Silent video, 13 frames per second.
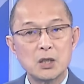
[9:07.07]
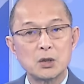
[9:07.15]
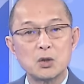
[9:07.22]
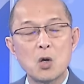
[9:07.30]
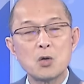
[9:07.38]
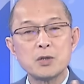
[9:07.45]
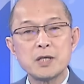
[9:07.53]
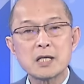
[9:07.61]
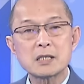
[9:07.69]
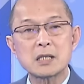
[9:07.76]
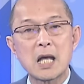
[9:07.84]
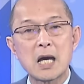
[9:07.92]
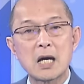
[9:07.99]

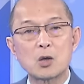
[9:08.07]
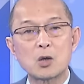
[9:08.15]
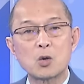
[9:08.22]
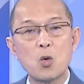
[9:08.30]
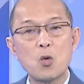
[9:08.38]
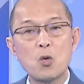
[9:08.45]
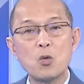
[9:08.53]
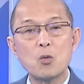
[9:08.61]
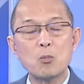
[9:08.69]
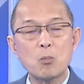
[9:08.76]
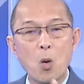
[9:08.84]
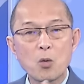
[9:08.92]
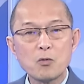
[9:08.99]
Donetsk là khu
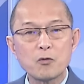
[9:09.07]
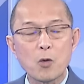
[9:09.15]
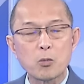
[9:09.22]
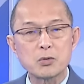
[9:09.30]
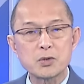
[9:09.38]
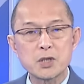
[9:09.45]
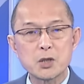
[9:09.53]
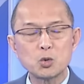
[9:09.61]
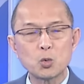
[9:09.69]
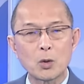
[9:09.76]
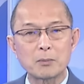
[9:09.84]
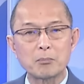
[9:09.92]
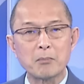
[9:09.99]
4 vùng chiến
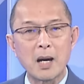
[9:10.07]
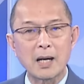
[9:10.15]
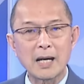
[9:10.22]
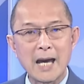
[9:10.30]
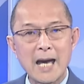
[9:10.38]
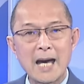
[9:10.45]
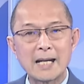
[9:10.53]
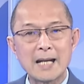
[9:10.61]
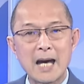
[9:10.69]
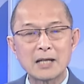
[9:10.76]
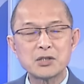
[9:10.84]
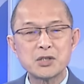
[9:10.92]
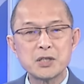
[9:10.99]
thuật mà Nga
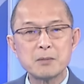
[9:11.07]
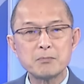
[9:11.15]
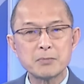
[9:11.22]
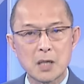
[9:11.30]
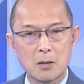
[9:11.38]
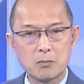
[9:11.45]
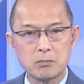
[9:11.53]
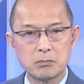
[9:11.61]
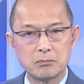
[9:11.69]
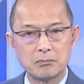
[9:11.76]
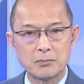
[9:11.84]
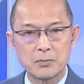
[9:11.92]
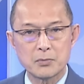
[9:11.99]
đã chiếm đóng
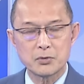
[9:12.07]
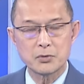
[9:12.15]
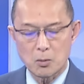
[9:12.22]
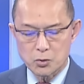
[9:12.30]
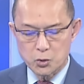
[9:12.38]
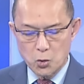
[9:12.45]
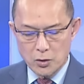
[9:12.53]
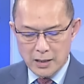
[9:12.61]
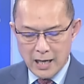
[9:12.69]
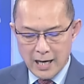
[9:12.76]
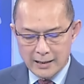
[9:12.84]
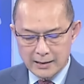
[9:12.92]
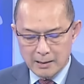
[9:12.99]
trong suốt
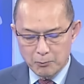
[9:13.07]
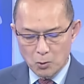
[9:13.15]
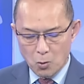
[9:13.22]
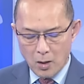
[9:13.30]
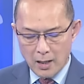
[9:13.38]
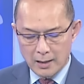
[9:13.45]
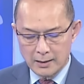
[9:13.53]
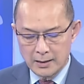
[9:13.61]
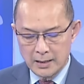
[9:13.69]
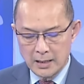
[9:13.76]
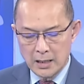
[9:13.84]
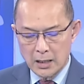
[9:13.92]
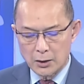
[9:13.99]
2 năm qua.
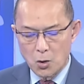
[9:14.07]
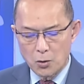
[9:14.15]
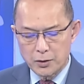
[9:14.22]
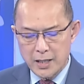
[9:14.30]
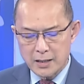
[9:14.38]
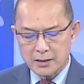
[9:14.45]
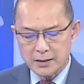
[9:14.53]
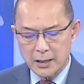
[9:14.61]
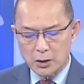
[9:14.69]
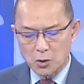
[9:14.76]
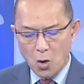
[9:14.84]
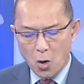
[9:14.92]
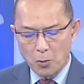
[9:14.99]
Donetsk này
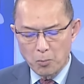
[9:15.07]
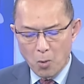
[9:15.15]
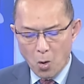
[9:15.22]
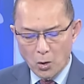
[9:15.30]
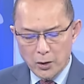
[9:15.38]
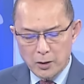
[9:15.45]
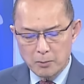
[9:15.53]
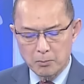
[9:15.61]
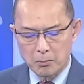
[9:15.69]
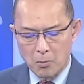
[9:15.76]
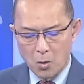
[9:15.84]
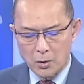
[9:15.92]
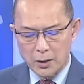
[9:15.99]
còn mỗi
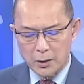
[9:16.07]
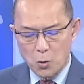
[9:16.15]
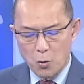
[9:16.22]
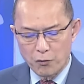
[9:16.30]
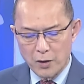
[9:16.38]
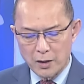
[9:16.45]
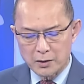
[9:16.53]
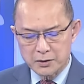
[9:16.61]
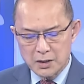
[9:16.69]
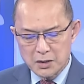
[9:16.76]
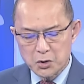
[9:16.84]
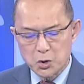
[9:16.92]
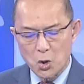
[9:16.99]
một cái khu vực
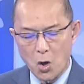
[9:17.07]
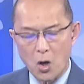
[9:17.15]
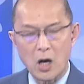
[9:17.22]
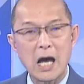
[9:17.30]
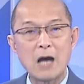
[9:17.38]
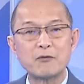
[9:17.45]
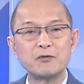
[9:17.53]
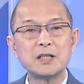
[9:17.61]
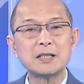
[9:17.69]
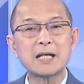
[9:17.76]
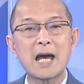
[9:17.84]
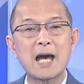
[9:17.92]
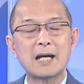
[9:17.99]
rất nhỏ,
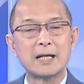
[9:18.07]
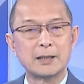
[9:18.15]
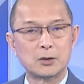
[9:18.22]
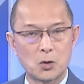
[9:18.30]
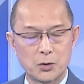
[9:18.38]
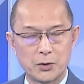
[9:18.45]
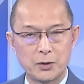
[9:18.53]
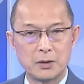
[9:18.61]
Avdiivka này thôi.